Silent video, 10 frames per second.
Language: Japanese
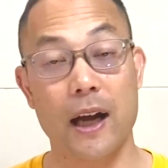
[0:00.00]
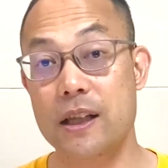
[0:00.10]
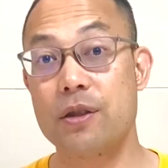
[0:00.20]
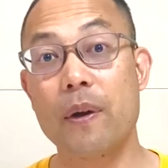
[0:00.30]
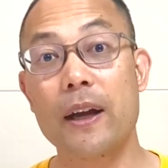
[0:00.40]

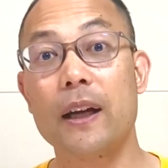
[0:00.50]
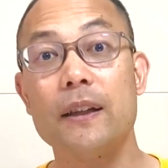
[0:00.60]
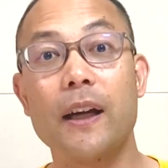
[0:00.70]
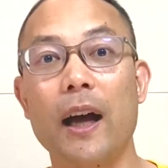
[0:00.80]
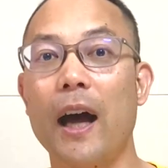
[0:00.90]
味わい
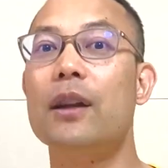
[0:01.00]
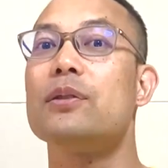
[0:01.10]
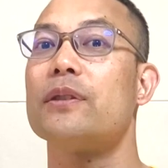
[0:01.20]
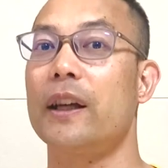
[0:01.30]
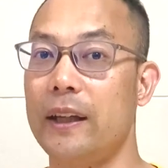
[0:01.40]
方があ
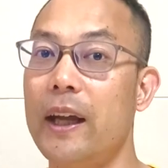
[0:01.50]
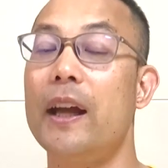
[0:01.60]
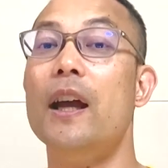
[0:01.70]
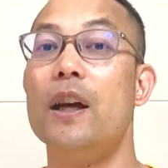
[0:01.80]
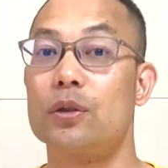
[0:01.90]
るんだ
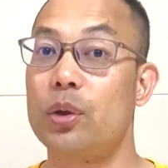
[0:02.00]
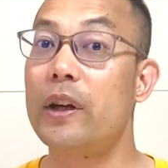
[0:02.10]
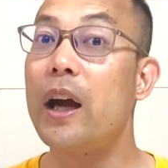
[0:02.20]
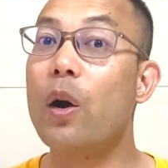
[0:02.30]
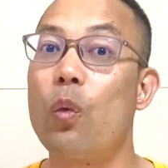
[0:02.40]
ね。そ
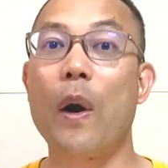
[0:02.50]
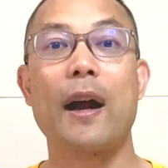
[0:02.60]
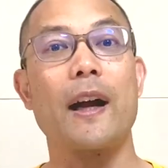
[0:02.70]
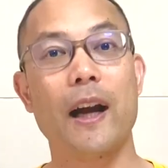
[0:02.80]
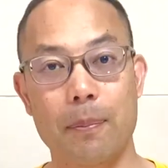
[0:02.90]
れが
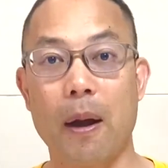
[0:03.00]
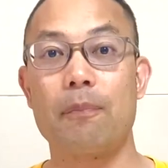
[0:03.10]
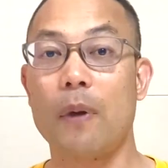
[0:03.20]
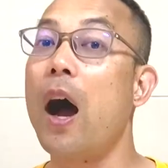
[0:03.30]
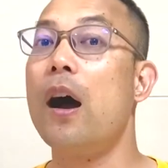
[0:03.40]
分かれ
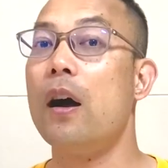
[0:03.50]
ば、